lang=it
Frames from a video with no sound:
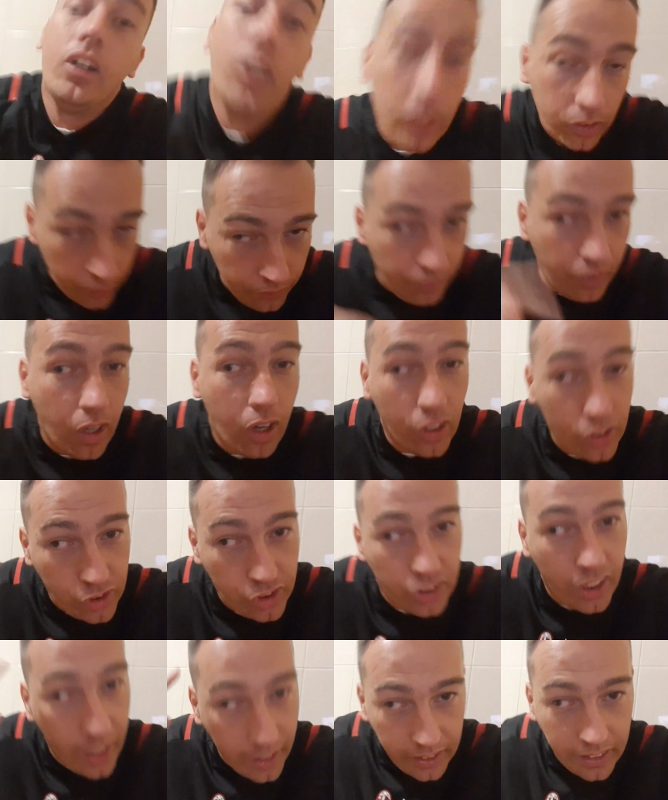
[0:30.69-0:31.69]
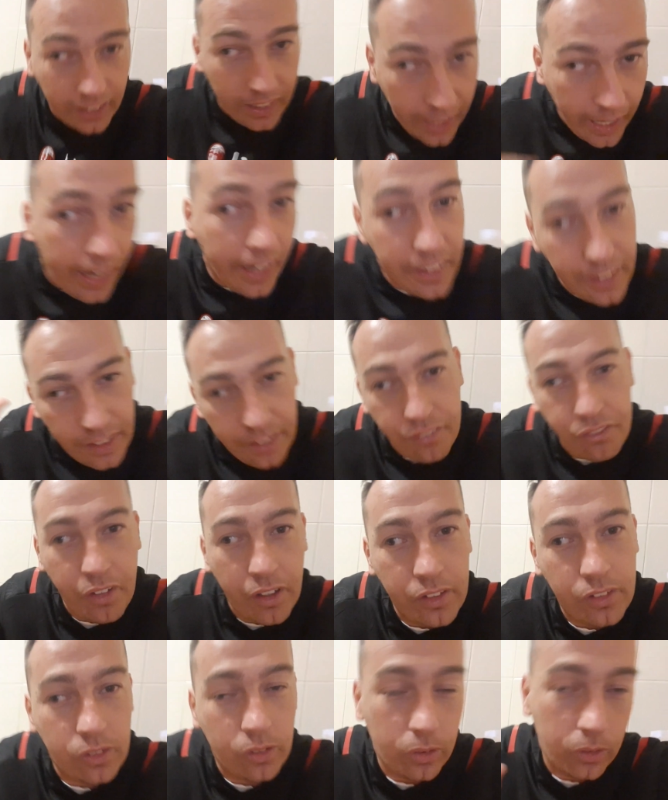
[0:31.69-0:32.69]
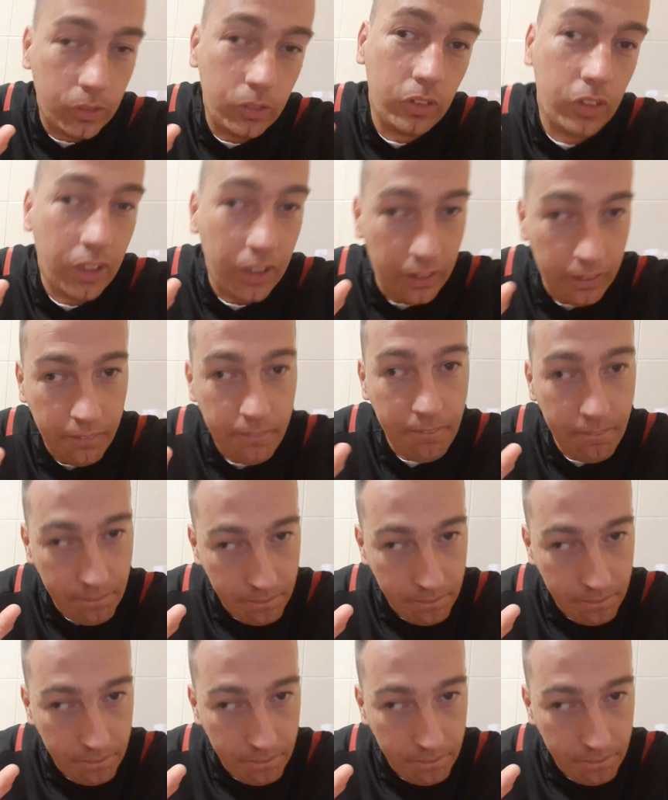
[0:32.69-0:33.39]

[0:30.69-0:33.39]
come oggi anche l'AIA ha fatto con te.